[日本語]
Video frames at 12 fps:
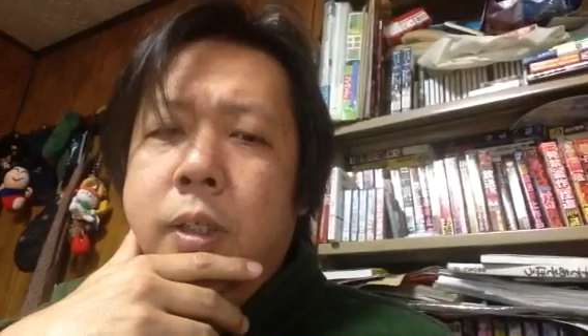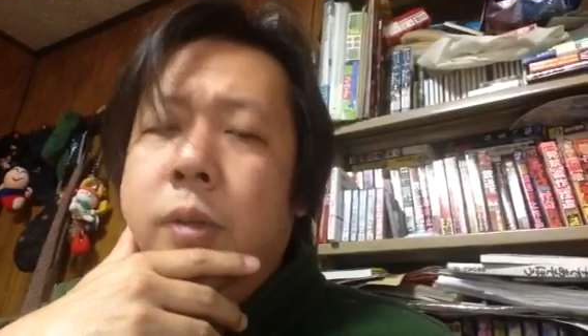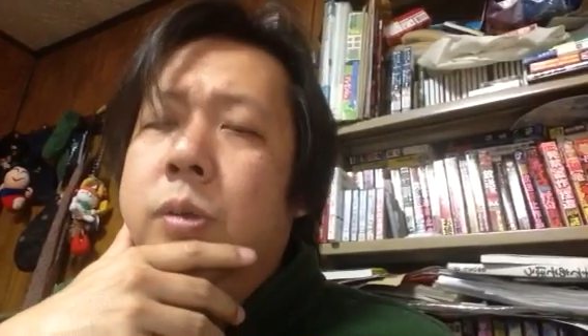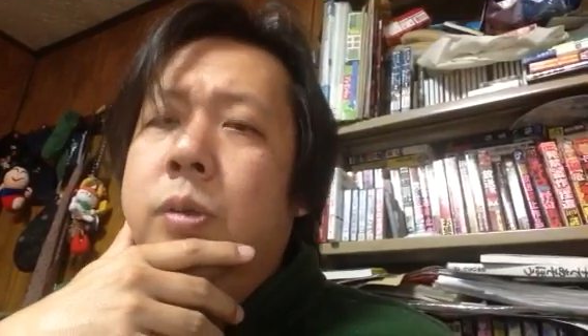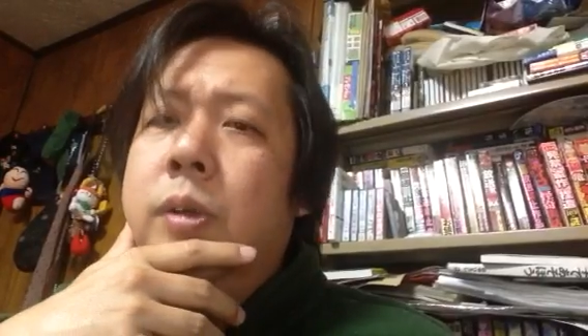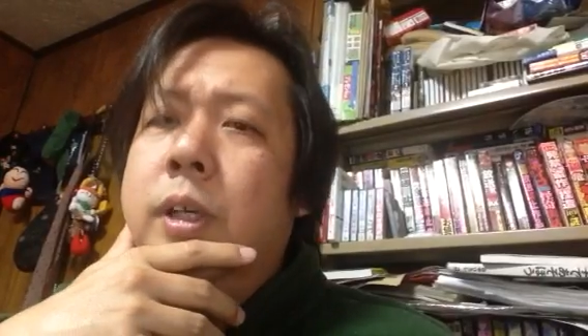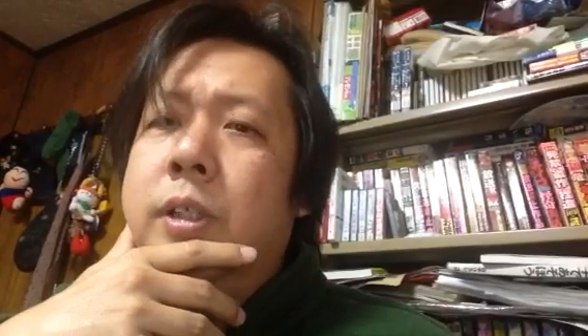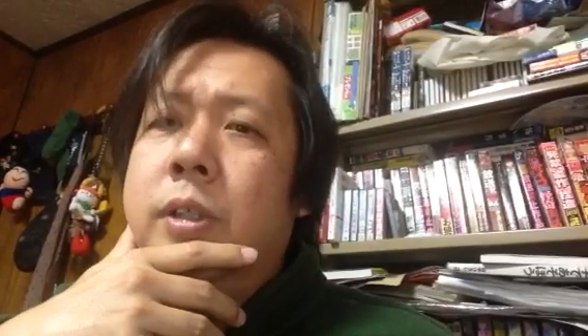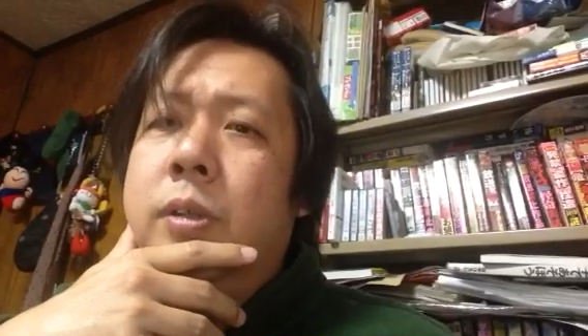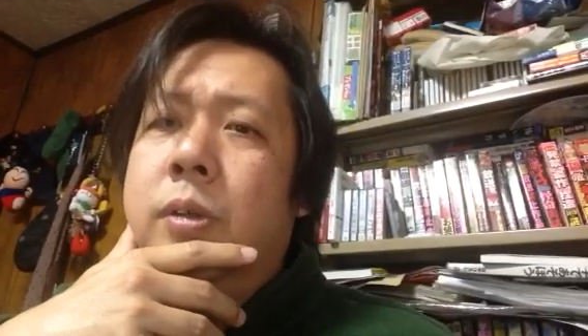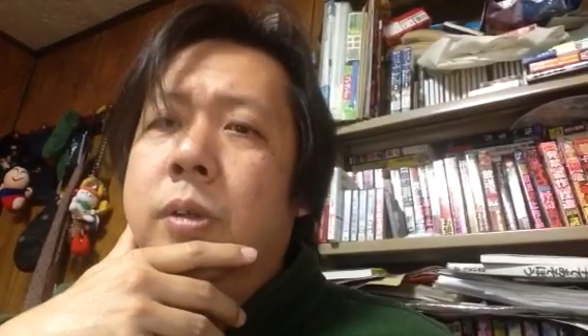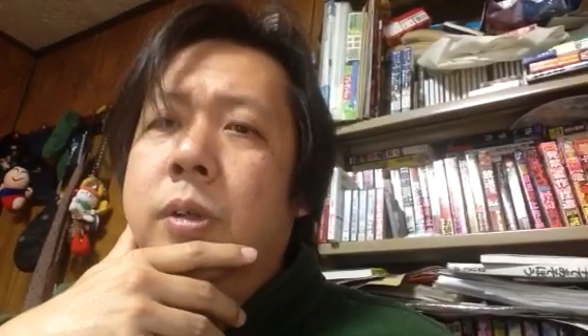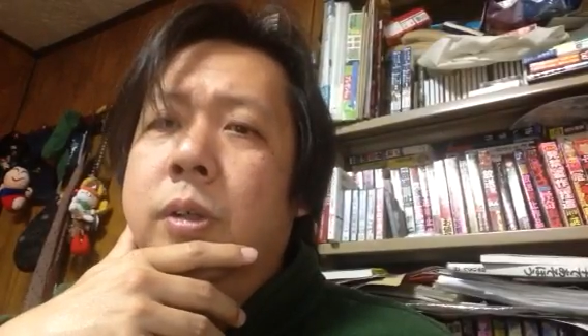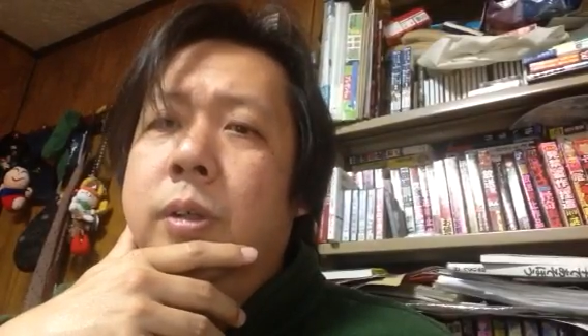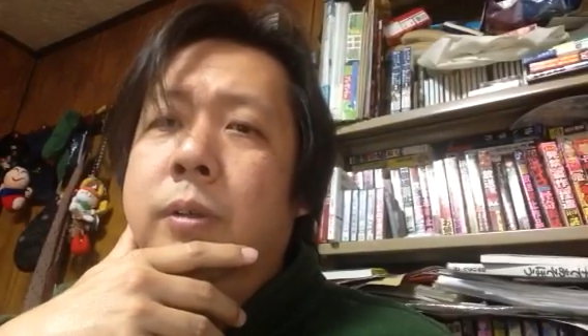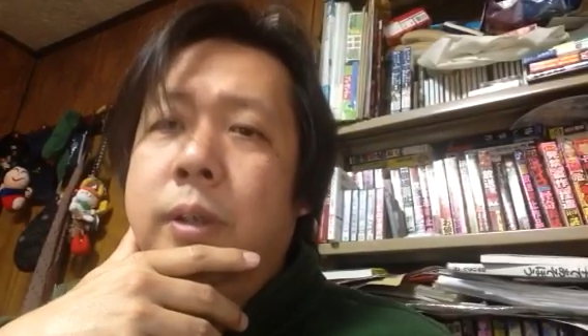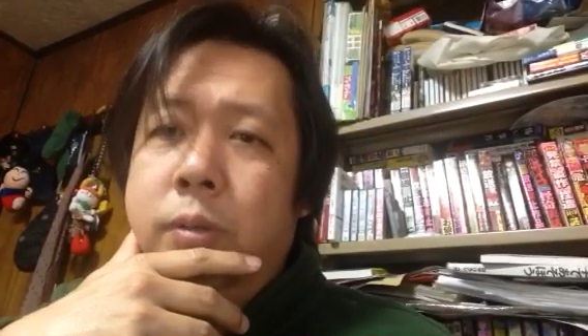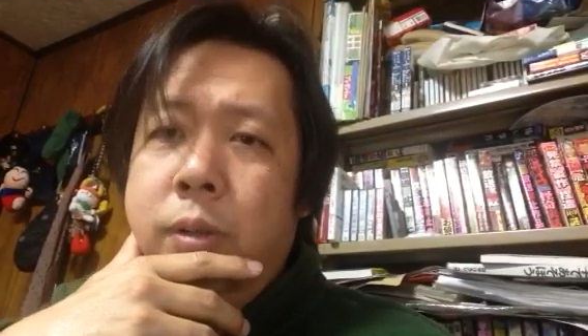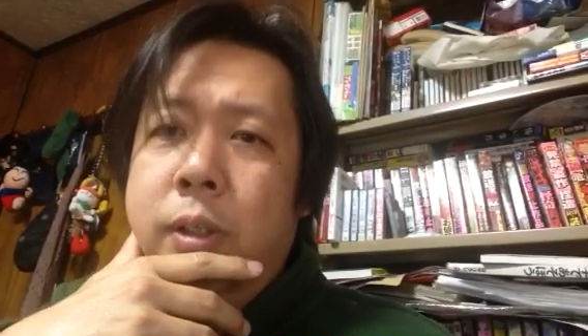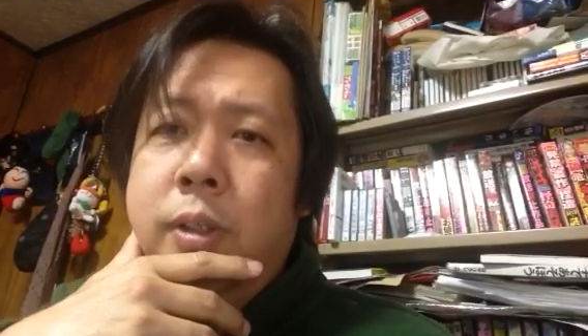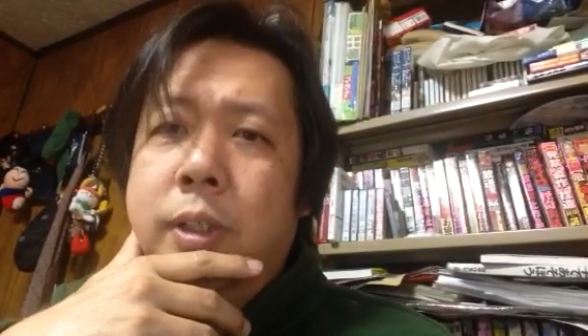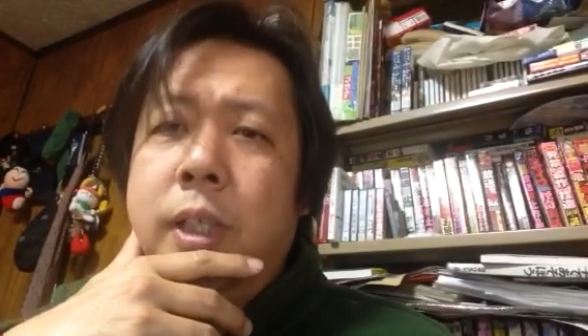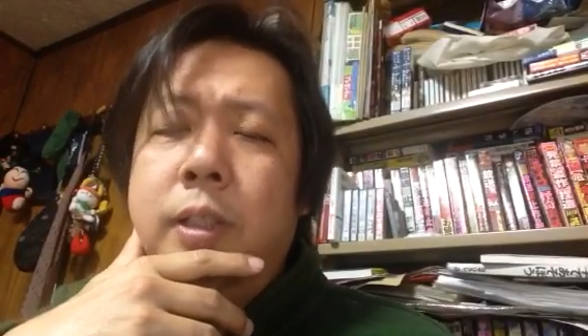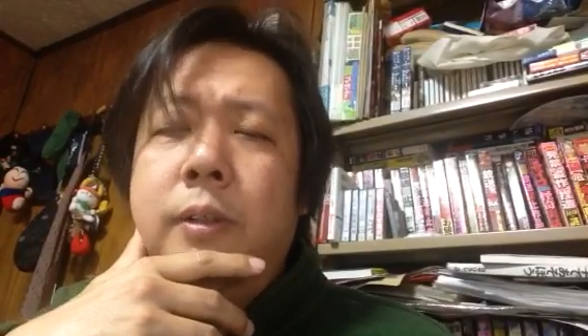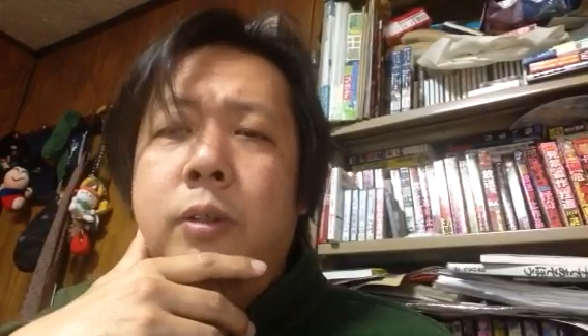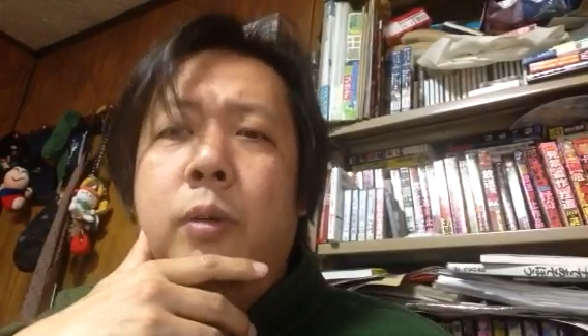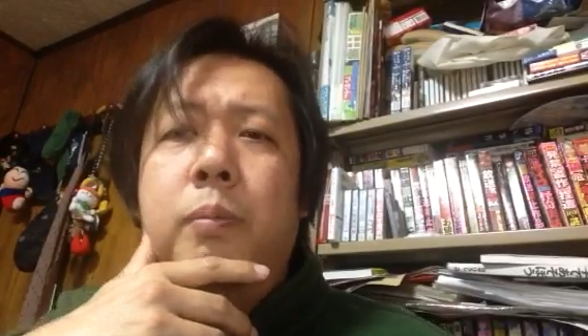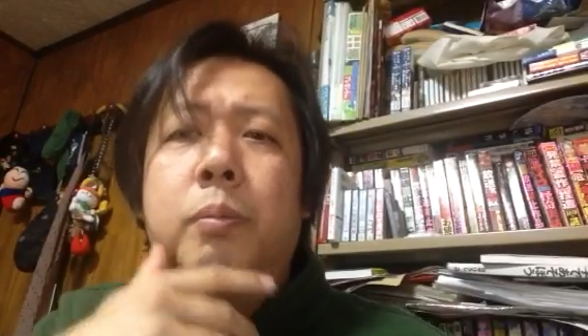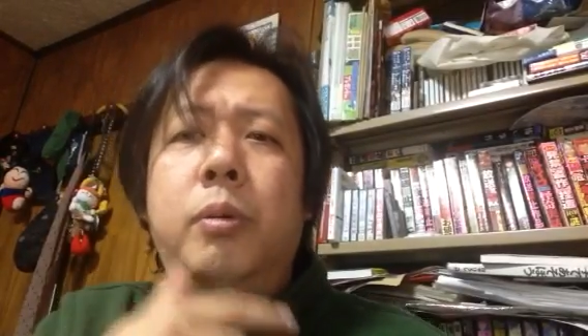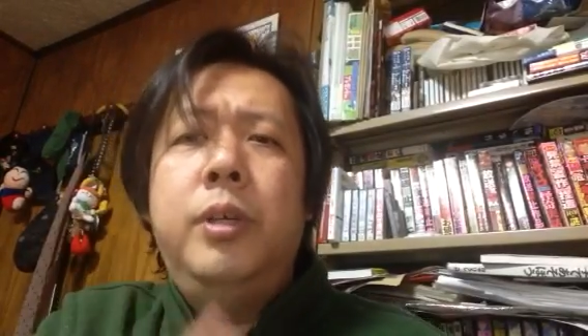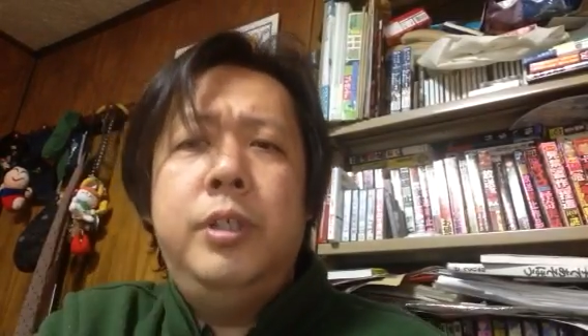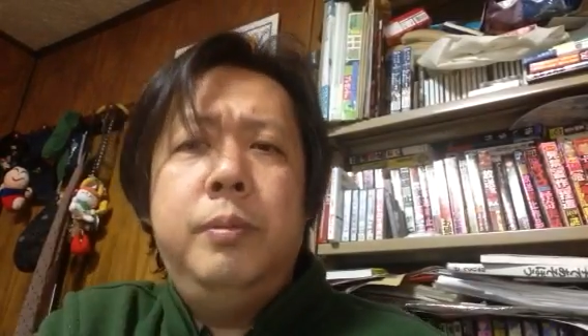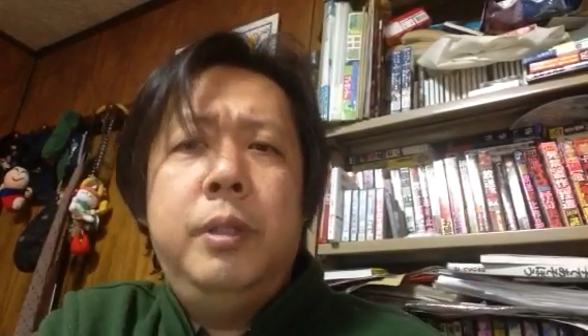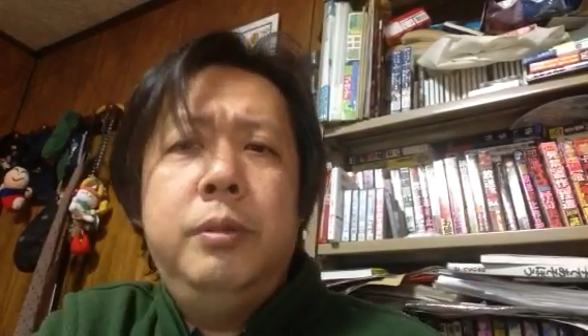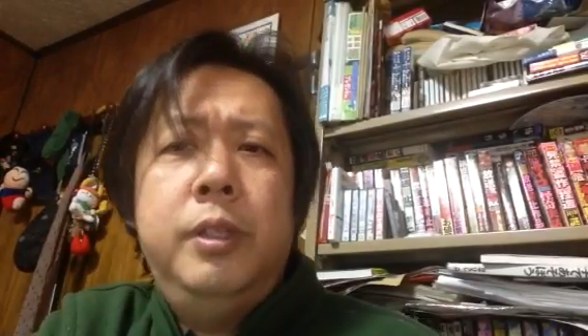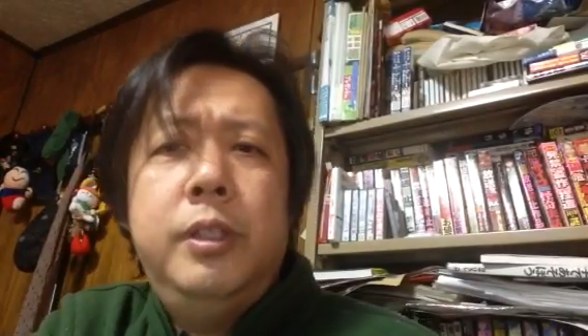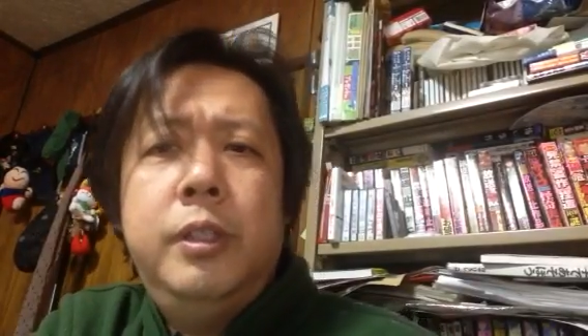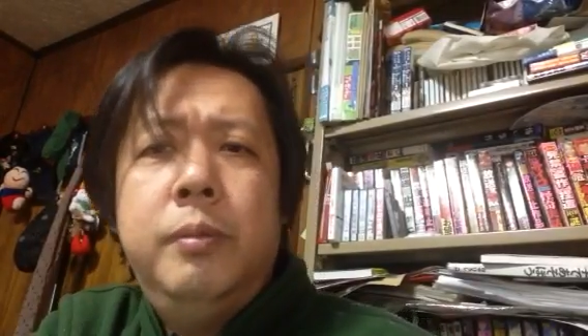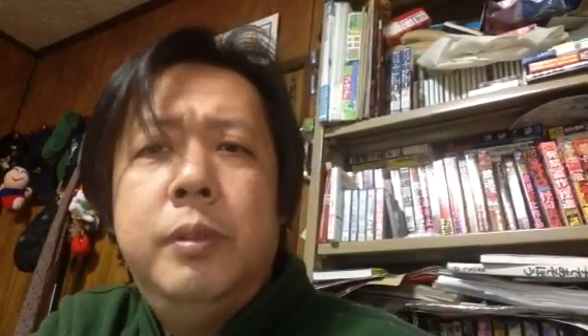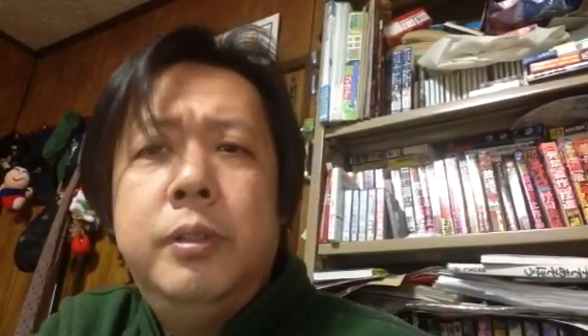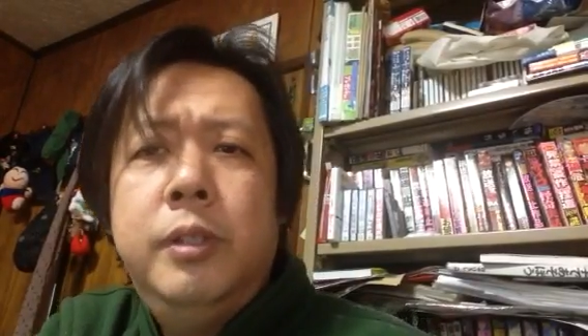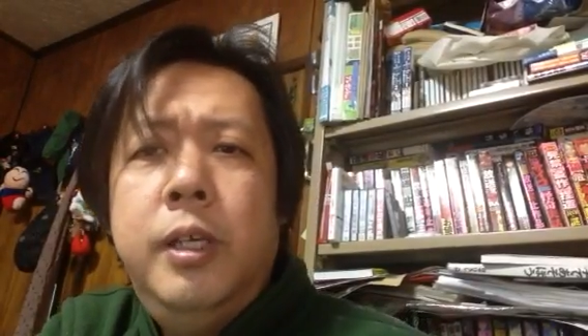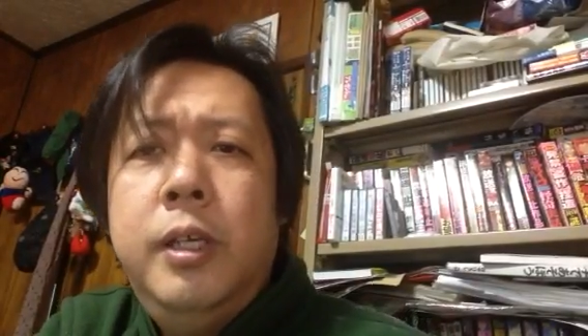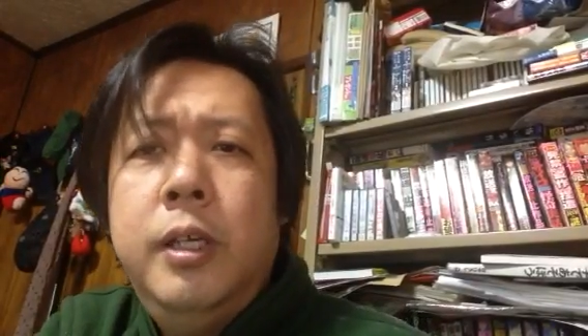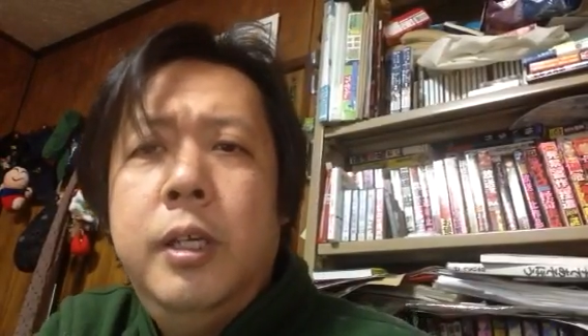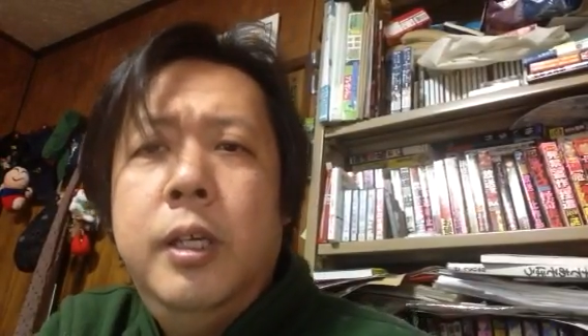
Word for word: 4本足の鶏、最近は6本足まで増えちゃってますね。